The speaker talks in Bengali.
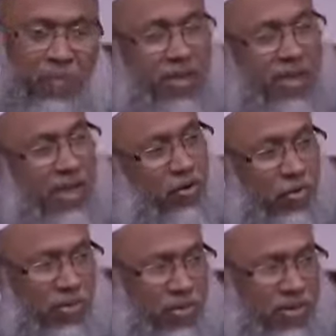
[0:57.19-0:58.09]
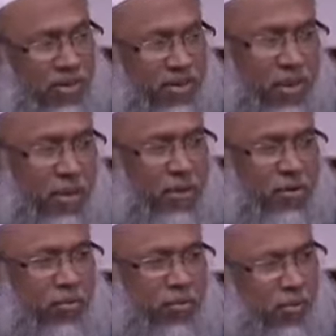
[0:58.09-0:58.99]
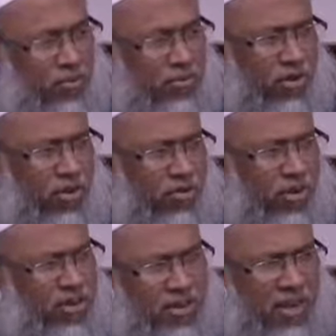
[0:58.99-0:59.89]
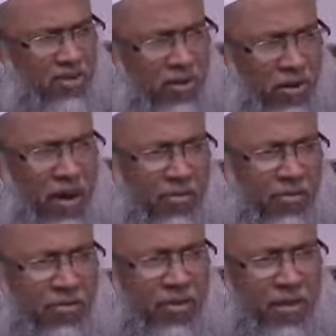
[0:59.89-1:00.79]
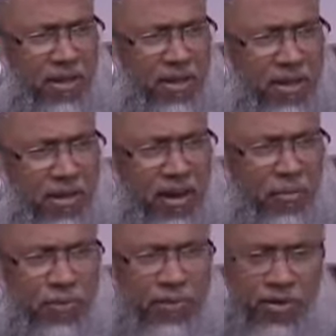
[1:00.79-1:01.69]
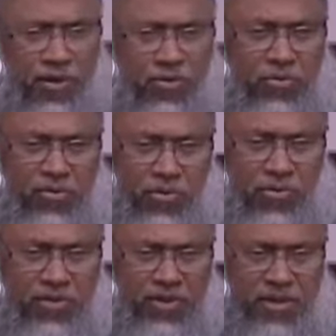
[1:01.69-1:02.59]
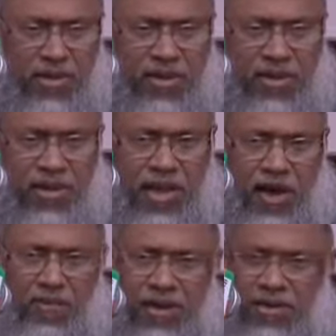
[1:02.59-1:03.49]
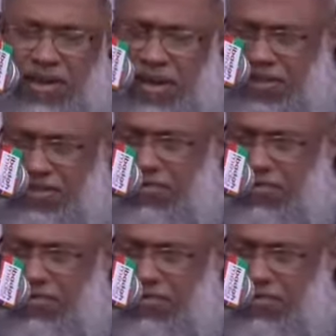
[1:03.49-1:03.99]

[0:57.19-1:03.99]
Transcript: আমি তো এরকম করছি কিন্তু আমার খুব অনুশোচনা হচ্ছে না কী কাজ করলাম নিরানব্বই জনকে খুন করেছি আমার কি আল্লাহ